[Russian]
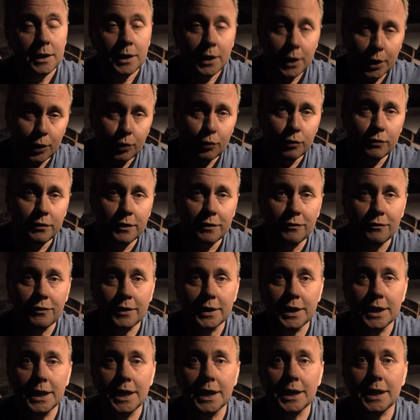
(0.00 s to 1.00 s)
Иду в
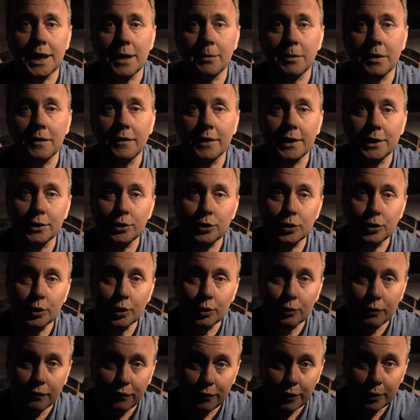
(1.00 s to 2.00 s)
МВД, там говорят, что
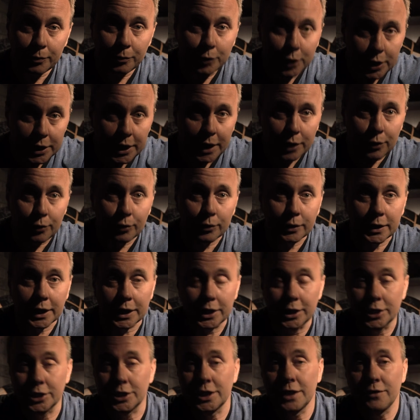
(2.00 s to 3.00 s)
эту форму не дают,
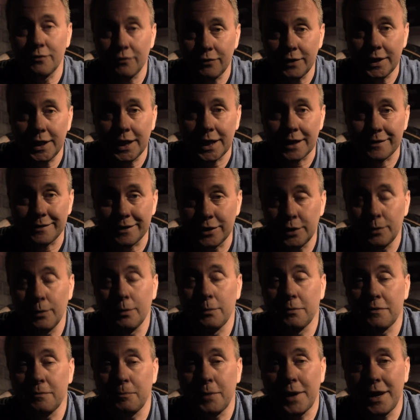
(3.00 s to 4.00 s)
они же МВД, зачем
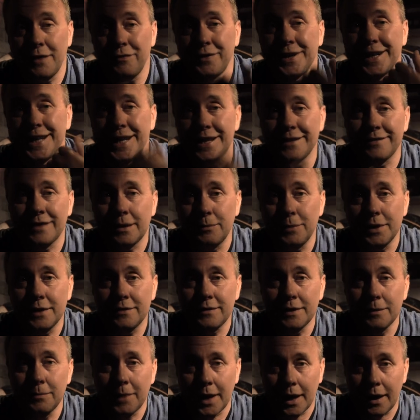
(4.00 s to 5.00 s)
им справка для самих
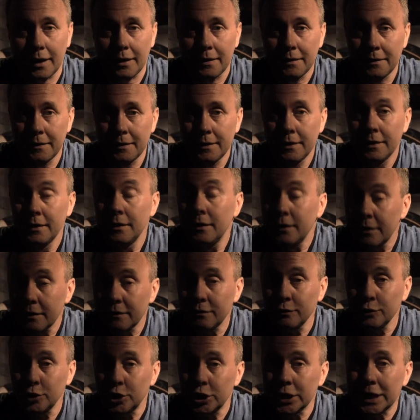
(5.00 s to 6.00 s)
себя?
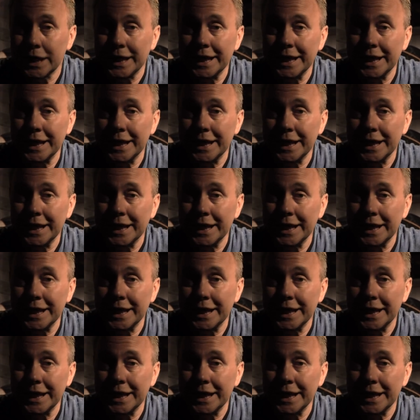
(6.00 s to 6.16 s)
Звучит